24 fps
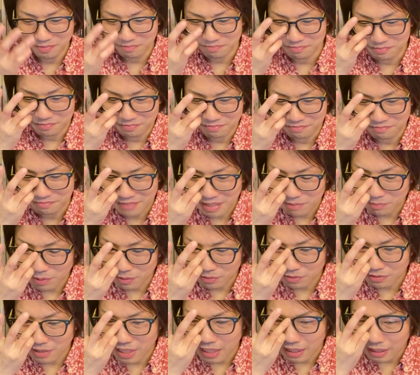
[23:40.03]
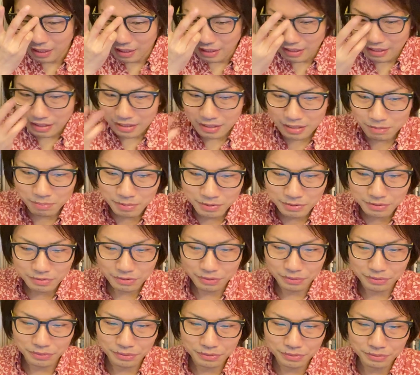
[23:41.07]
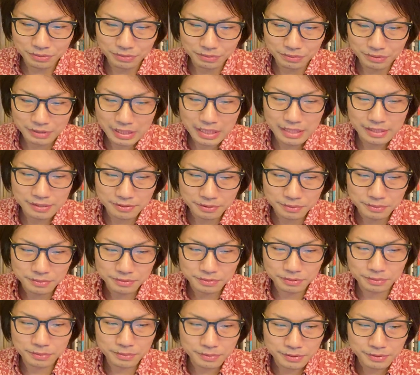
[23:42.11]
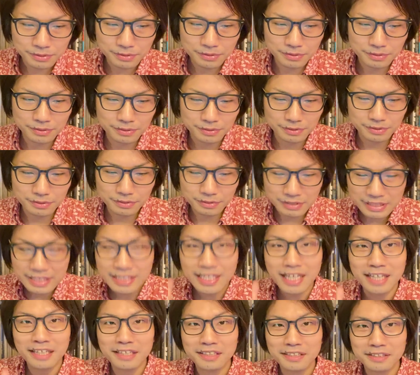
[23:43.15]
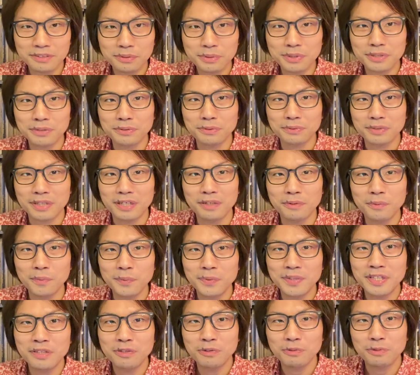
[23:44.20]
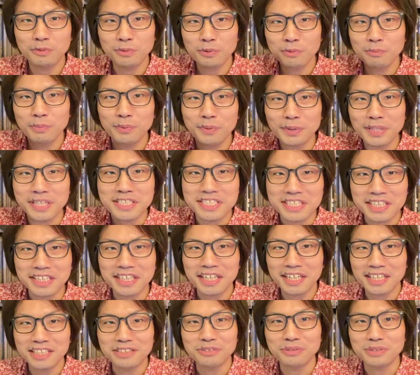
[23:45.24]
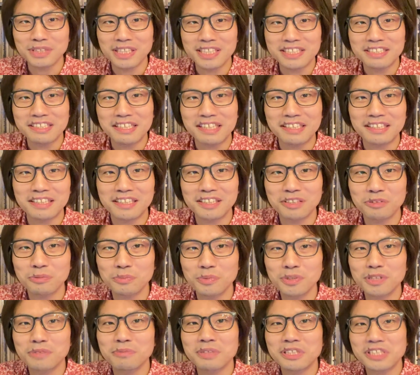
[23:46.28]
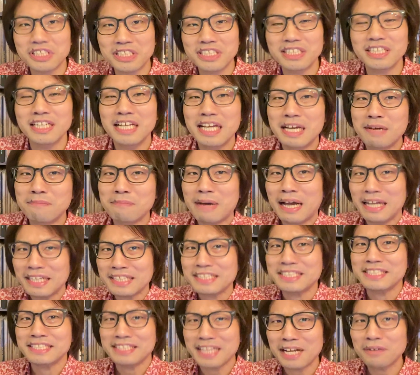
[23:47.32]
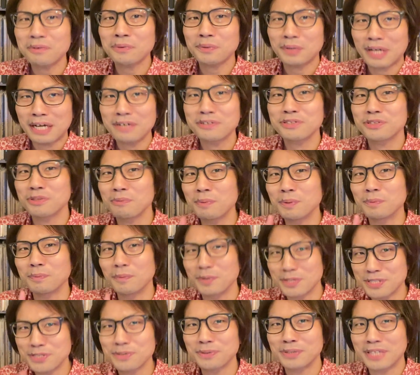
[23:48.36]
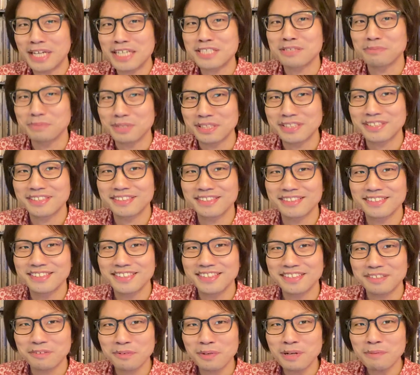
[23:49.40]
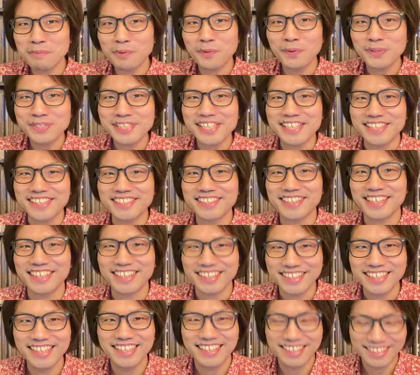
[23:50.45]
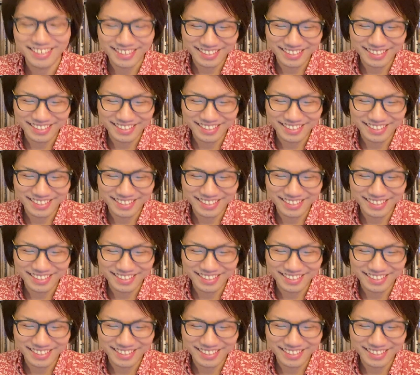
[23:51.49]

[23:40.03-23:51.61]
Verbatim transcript: うん、まあ僕は気分というので そ, そういう言いたい時というのが本音のこのボルテージが高い時なんじゃないかなと思ってますし、毎日言いたいことがある人ももちろん大丈夫です。これはもう個性ですからね。